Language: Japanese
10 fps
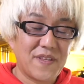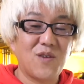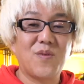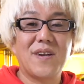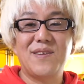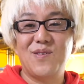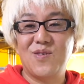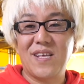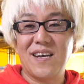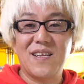呼ばれるよ
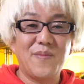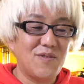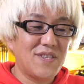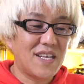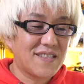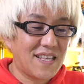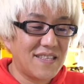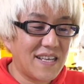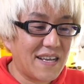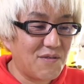うなレベルになった
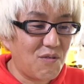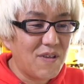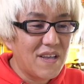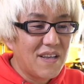んだけど、